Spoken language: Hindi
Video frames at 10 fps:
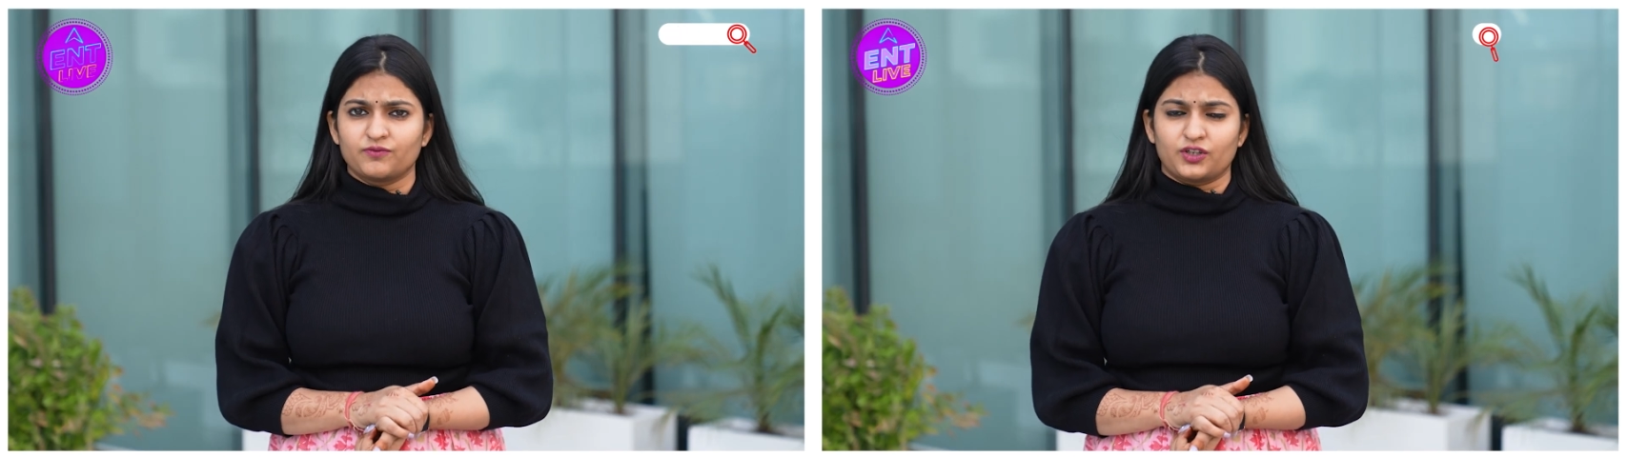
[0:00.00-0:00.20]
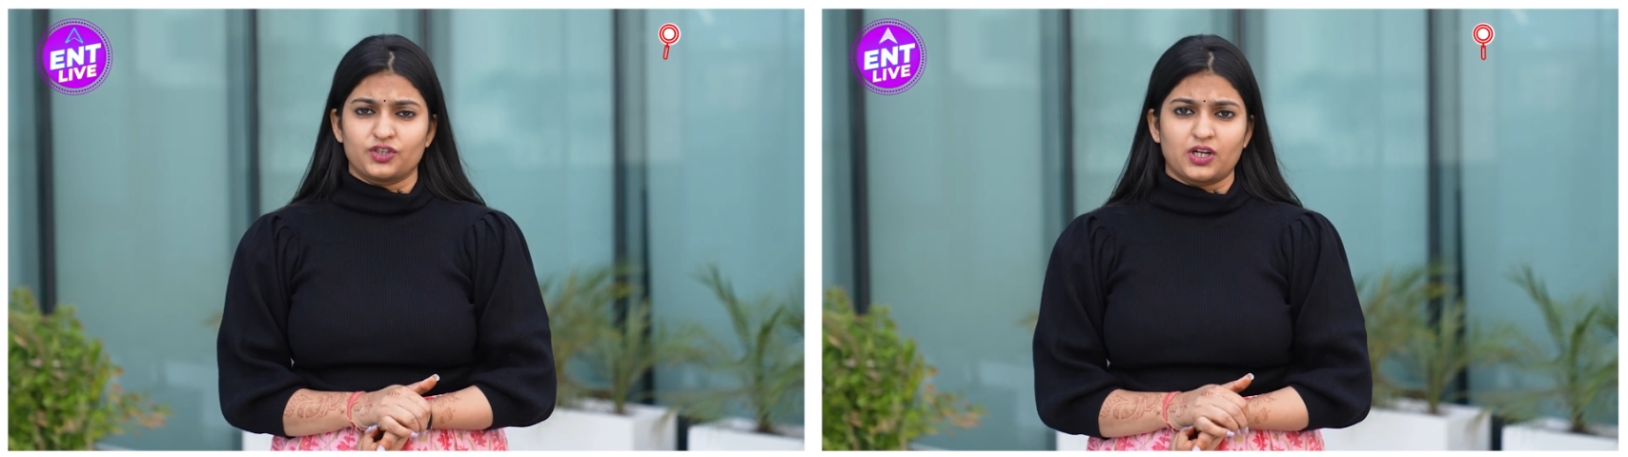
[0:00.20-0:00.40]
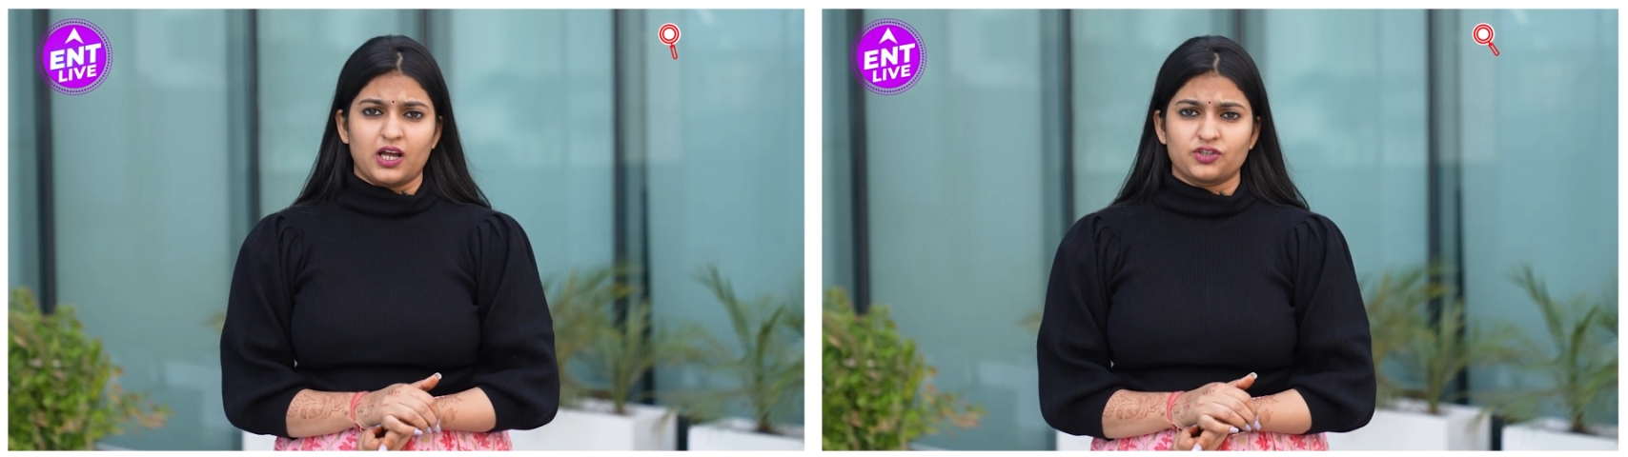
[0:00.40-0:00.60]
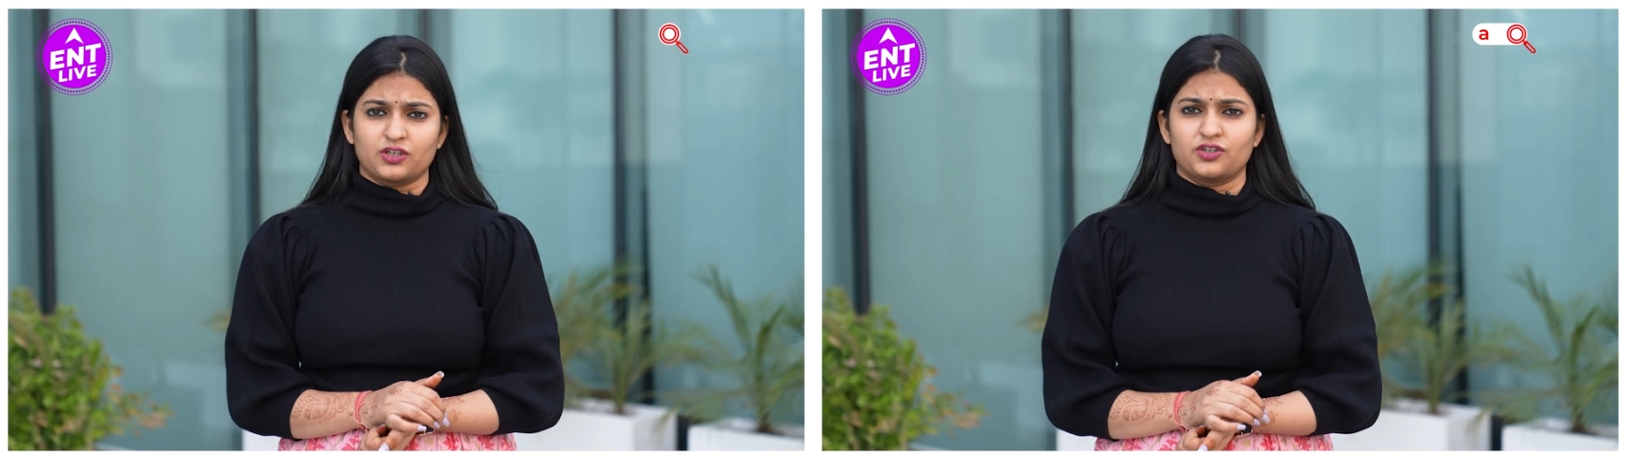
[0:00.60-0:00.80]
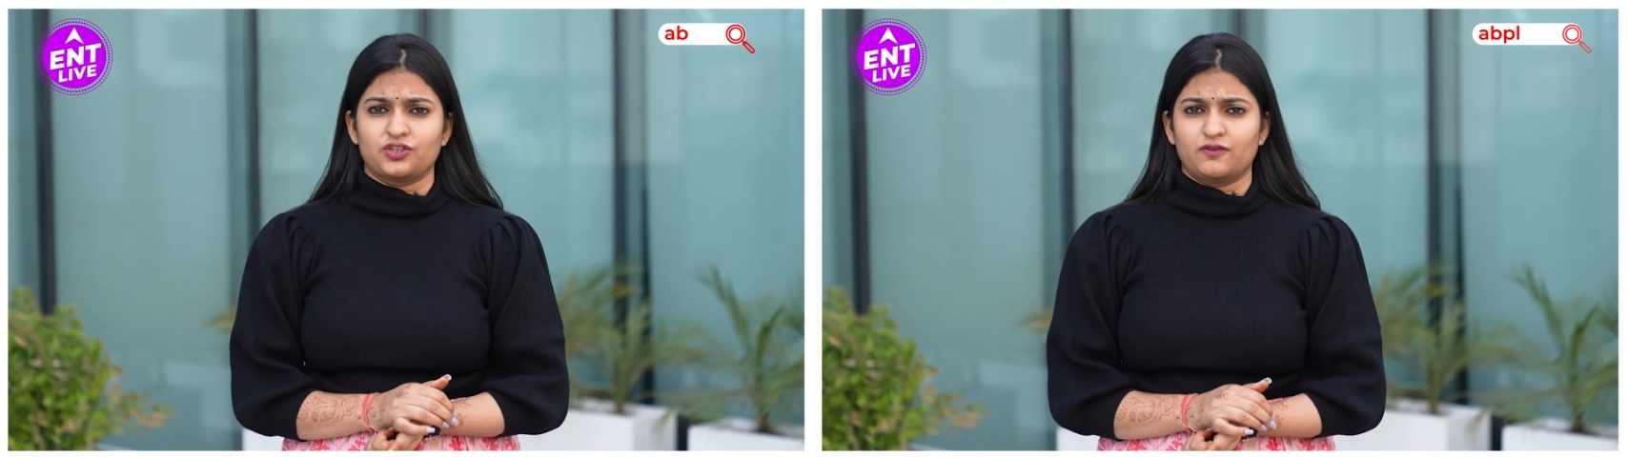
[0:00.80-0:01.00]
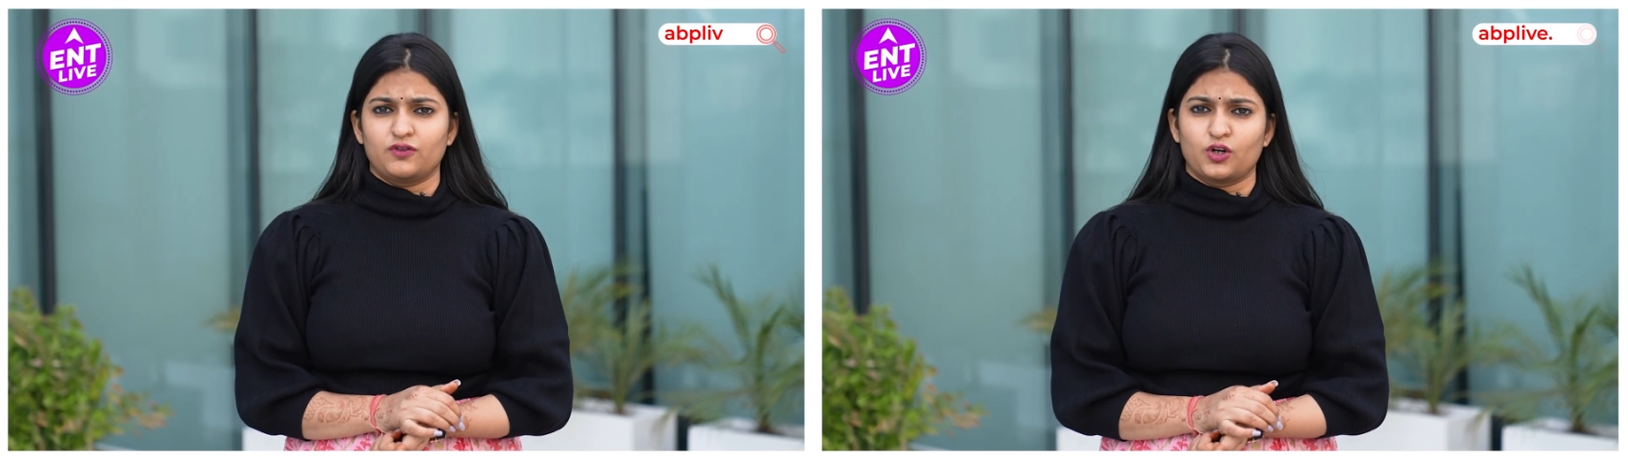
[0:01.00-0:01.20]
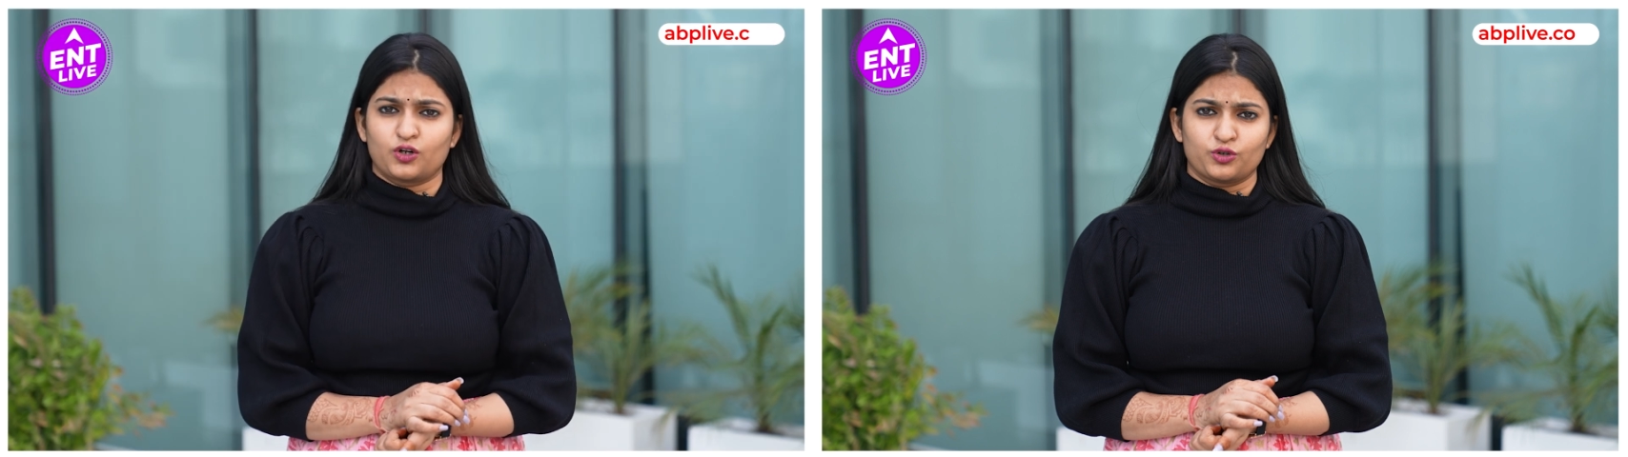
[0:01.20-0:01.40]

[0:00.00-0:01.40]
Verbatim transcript: त्रिशा चिरंजीवी और